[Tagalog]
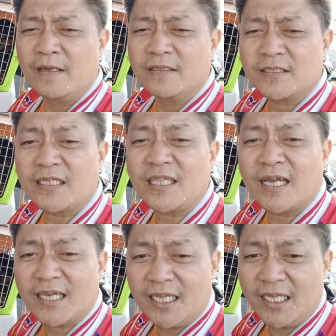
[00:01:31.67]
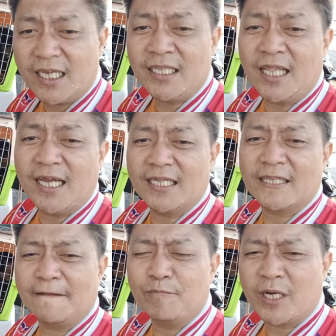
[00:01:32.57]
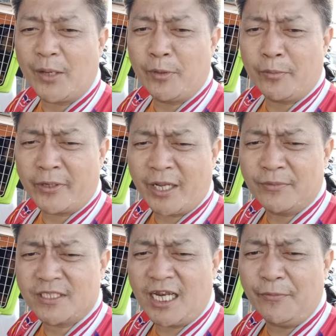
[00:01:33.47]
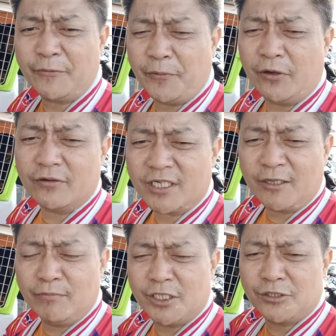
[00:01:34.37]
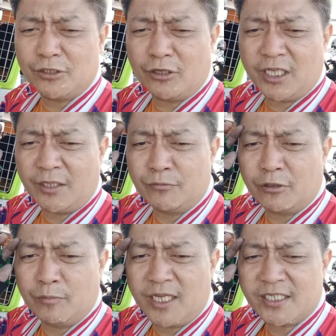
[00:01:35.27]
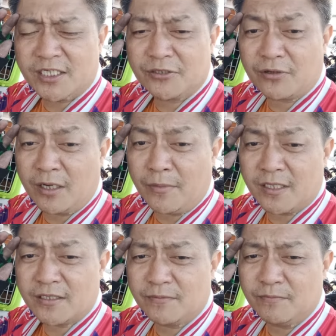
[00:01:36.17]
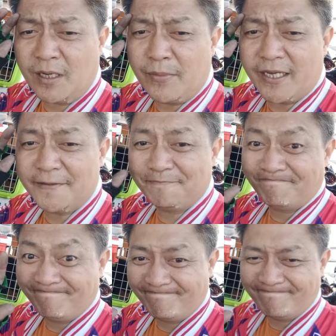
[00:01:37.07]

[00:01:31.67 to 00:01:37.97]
tatangkilikin lahat. Maraming maraming salamat po. God bless you all and more blessings to come us. Bye-bye.